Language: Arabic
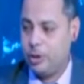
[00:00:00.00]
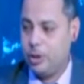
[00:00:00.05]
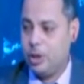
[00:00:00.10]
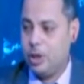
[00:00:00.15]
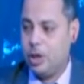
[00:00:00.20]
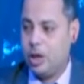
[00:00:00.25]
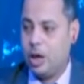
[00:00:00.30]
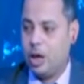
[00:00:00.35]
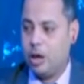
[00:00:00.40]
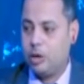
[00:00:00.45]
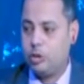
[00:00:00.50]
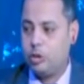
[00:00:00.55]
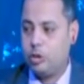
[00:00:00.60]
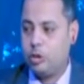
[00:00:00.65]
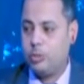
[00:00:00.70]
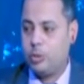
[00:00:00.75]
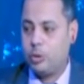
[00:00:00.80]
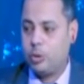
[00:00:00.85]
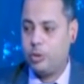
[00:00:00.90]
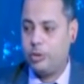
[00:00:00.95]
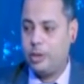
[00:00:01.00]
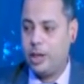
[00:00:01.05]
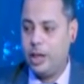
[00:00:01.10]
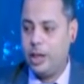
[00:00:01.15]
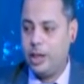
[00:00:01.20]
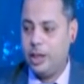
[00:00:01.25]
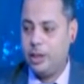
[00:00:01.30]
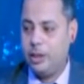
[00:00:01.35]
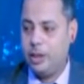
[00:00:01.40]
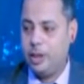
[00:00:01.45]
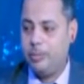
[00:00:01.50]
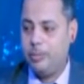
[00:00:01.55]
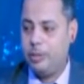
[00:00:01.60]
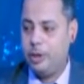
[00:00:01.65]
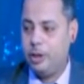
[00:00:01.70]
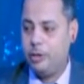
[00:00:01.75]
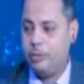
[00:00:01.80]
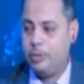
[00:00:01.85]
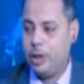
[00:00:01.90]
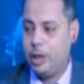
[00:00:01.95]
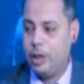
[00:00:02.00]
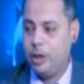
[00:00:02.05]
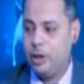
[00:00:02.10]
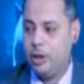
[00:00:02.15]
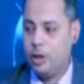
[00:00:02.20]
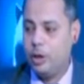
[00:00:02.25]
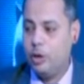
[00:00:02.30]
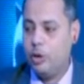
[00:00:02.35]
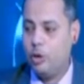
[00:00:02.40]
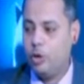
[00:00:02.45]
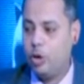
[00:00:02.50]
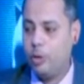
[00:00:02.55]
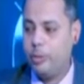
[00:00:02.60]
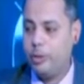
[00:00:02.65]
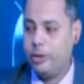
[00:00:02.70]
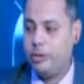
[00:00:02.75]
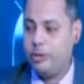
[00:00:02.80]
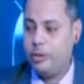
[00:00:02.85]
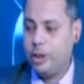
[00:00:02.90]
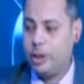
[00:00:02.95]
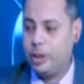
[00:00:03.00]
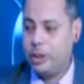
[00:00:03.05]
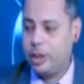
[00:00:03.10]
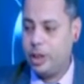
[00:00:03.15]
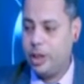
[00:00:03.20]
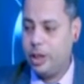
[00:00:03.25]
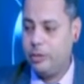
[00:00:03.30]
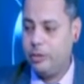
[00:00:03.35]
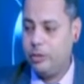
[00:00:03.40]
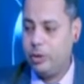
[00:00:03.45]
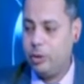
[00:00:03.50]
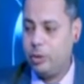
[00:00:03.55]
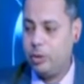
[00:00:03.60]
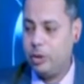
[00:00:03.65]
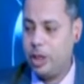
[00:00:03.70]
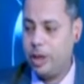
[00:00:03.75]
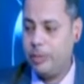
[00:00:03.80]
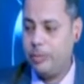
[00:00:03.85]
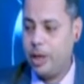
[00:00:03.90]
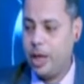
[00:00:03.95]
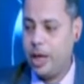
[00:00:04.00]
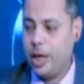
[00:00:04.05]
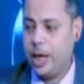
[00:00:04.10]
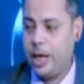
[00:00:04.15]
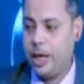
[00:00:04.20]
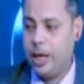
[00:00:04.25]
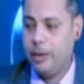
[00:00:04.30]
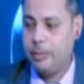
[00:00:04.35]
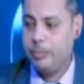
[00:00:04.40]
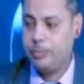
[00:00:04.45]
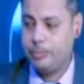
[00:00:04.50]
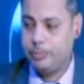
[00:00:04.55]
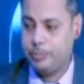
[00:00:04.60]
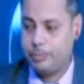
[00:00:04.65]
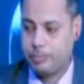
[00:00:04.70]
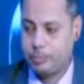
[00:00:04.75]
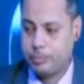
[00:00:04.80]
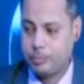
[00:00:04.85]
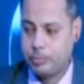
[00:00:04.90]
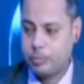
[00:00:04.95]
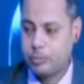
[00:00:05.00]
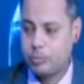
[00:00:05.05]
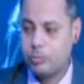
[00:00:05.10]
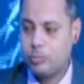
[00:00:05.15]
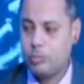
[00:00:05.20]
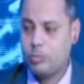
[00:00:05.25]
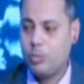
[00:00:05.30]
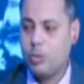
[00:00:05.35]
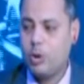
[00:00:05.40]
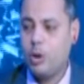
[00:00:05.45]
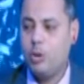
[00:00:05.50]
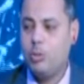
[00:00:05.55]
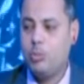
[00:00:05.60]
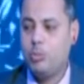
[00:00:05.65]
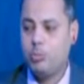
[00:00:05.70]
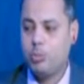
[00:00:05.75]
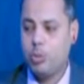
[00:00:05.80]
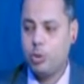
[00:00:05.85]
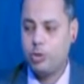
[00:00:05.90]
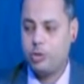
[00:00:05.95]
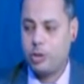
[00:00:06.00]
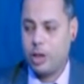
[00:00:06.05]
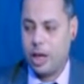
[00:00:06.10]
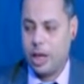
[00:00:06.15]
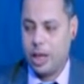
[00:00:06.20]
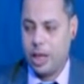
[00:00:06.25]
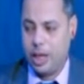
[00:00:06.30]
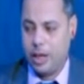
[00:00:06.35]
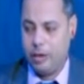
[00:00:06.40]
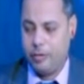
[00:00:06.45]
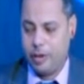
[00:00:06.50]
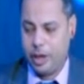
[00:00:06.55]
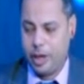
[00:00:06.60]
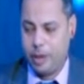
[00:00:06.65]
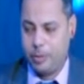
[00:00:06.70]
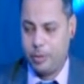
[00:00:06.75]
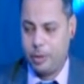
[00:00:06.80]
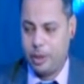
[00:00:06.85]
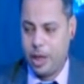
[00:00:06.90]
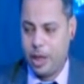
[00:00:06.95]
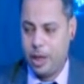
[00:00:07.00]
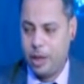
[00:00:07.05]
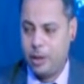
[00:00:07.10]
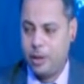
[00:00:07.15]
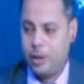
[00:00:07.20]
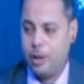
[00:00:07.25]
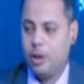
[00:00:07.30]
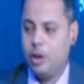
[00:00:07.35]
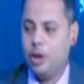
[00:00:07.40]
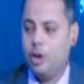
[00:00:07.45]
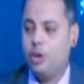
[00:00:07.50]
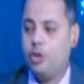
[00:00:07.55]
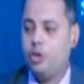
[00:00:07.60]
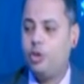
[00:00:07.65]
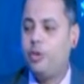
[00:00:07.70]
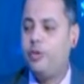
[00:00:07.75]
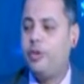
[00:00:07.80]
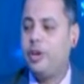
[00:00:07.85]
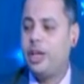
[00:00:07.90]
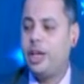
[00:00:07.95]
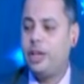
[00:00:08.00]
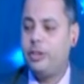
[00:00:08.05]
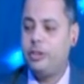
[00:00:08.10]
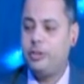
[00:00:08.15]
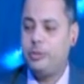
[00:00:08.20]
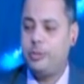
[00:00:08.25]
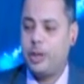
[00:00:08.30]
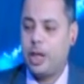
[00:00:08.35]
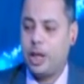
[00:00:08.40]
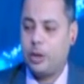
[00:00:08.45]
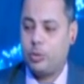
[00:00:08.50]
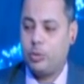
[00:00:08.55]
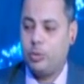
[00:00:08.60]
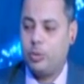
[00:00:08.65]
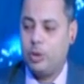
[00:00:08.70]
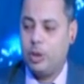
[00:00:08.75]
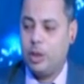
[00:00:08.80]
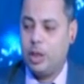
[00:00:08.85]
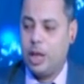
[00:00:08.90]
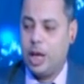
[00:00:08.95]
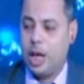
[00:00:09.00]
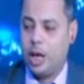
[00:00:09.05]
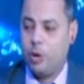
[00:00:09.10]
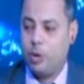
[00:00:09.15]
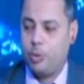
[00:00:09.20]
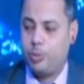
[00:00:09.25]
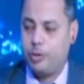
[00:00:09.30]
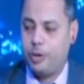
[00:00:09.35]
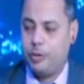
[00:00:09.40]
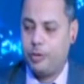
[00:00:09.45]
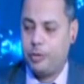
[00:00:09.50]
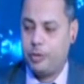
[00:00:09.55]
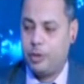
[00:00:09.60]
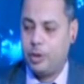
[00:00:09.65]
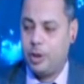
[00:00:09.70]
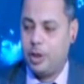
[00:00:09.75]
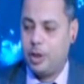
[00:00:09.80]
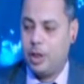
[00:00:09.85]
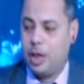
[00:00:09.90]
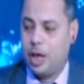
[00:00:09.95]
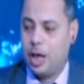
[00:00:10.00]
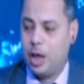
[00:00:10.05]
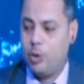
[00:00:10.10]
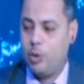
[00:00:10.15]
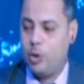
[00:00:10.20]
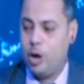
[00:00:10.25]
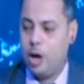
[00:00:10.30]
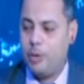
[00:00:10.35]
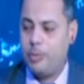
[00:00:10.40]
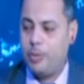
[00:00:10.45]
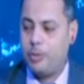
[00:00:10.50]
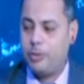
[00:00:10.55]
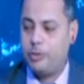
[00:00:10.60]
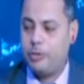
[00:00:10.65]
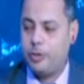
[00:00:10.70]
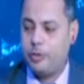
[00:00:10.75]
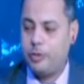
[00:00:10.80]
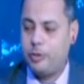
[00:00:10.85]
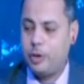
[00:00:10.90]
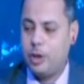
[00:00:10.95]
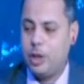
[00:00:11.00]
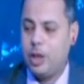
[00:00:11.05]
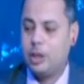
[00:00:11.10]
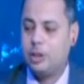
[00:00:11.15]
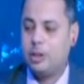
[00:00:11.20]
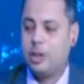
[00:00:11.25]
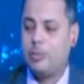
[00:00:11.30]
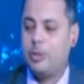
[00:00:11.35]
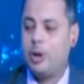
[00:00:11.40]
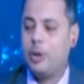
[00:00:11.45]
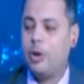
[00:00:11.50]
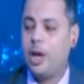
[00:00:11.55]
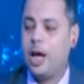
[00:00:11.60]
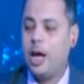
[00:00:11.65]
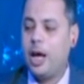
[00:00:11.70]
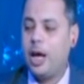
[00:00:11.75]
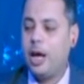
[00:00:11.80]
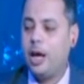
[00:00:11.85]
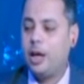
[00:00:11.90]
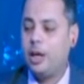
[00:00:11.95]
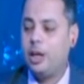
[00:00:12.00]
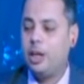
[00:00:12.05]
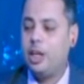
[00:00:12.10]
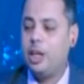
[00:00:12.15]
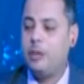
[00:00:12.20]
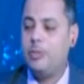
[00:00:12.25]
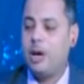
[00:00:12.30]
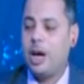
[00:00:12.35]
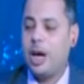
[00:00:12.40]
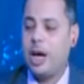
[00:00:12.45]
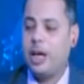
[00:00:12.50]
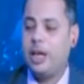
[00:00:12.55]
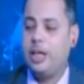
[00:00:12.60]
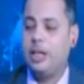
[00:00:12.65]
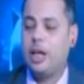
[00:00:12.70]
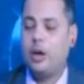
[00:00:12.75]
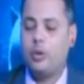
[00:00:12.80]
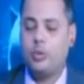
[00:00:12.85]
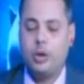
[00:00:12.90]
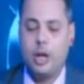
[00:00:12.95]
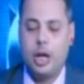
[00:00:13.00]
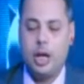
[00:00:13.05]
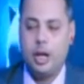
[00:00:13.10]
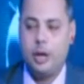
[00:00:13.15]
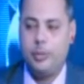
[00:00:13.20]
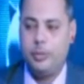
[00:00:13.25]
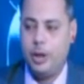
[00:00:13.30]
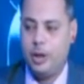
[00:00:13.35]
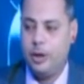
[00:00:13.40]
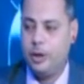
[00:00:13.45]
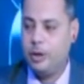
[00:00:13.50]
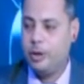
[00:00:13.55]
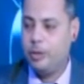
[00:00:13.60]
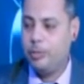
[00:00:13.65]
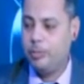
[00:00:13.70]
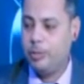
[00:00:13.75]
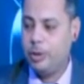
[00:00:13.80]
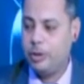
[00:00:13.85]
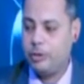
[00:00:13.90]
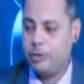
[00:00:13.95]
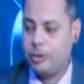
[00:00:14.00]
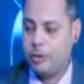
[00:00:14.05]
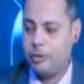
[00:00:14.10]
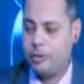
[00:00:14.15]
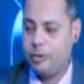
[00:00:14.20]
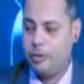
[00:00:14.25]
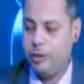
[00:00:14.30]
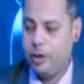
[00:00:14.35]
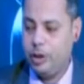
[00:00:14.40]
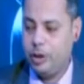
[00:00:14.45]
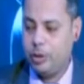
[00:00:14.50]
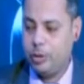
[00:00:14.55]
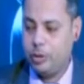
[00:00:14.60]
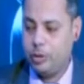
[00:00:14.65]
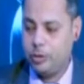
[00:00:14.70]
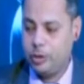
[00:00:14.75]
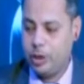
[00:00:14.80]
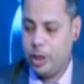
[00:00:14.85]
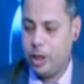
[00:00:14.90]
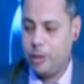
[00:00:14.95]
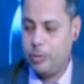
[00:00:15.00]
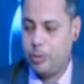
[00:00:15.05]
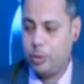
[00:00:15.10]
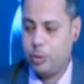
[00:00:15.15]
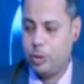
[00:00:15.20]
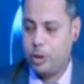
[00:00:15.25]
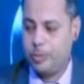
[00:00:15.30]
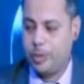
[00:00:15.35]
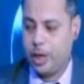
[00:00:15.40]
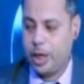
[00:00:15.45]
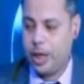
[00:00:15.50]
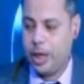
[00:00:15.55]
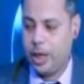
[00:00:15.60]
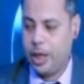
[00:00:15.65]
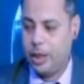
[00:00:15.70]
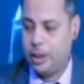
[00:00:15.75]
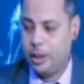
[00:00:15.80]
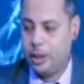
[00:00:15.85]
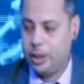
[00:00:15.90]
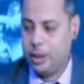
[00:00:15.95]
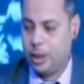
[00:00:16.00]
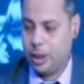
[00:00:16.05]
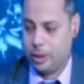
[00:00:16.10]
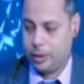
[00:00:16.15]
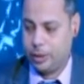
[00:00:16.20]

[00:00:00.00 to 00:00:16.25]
اظن الموضوع سهل جدا بالنسبه لايه لجمله سيلكت كيس اللي قدامنا اهي بص على الفاريبل ده شوف الكيسز بتاعته هل هو بصفر هل هو اكبر من صفر طب لو لا يبقى اكيد هكون اقل منين من الصفر في الجزئيه اللي موجوده معانا النهارده